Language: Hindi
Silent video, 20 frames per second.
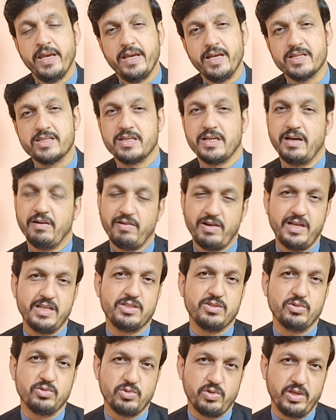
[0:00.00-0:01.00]
इस हवाले
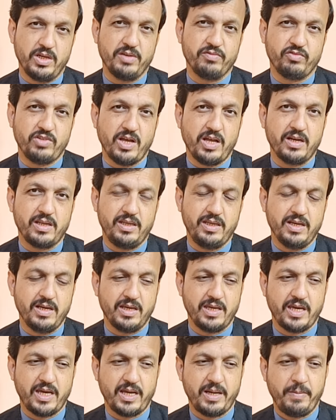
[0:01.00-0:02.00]
से उनको गिरफ्तार किया
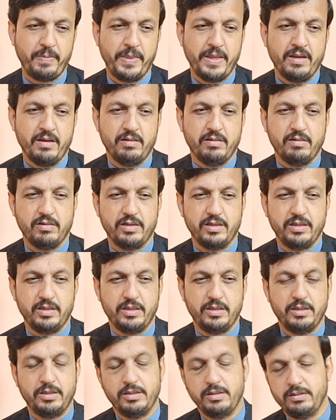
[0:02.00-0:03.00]
गया है और
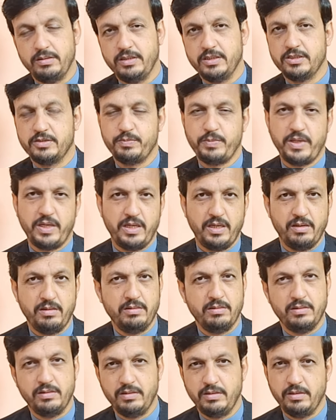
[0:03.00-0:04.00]
इस
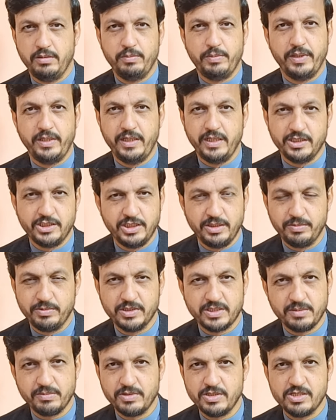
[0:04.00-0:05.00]
पर बड़ी अजीब
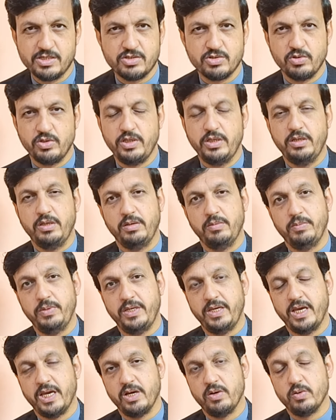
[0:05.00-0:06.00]
किस्म की स्टोरी भी
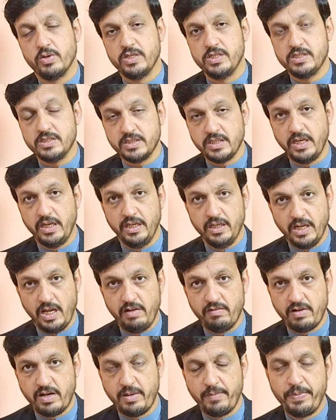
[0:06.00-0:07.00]
है और इसके
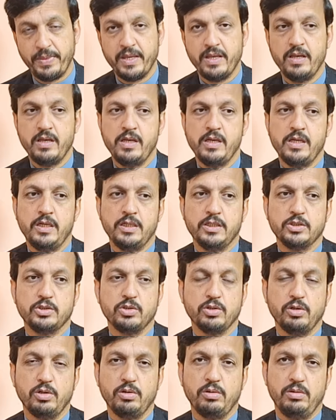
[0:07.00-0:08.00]
अलावा
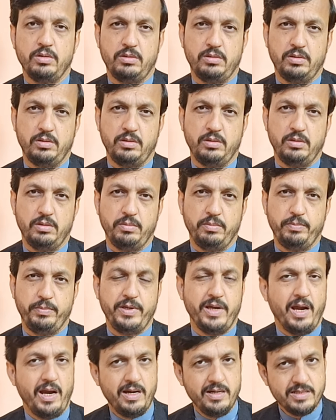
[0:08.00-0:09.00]
जो
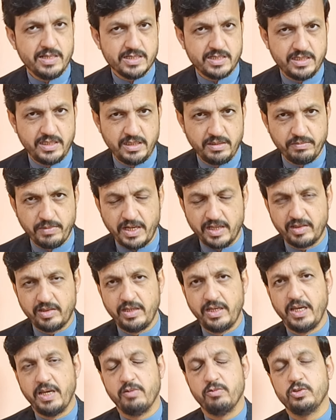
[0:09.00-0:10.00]
बिहाइंड द सीन बातें
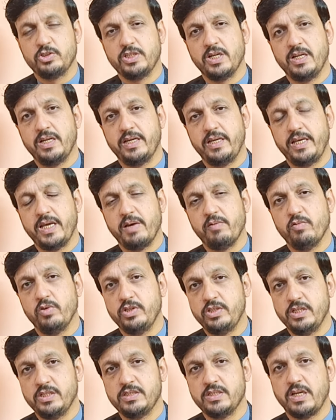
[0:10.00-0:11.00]
हैं वो चल रही हैं वो
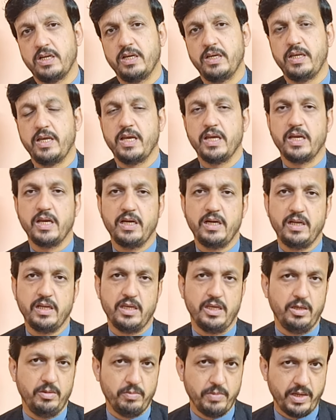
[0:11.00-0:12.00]
ये चल रही हैं कि
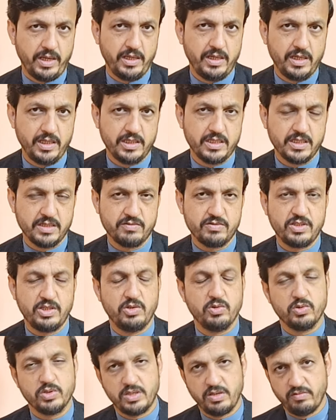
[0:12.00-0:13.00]
डक्की बाई की तरफ से
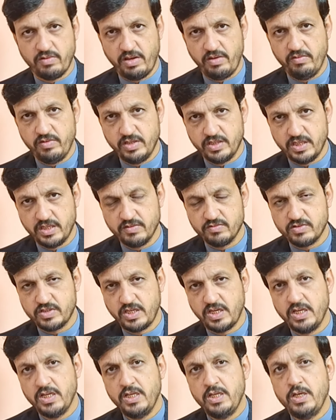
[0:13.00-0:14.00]
उनकी वाइफ की तरफ
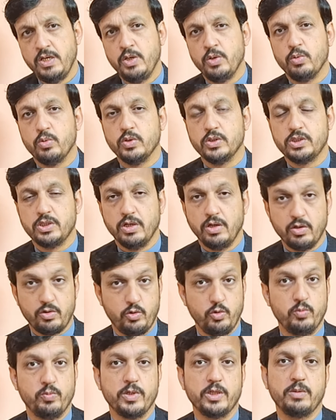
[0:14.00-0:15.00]
से कुछ
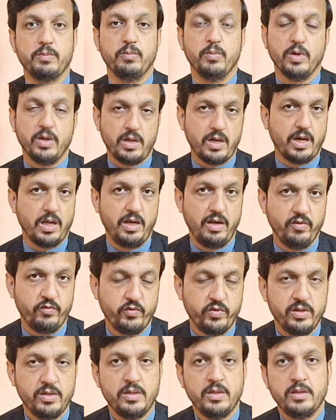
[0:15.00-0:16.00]
हकूमत मुखालिफ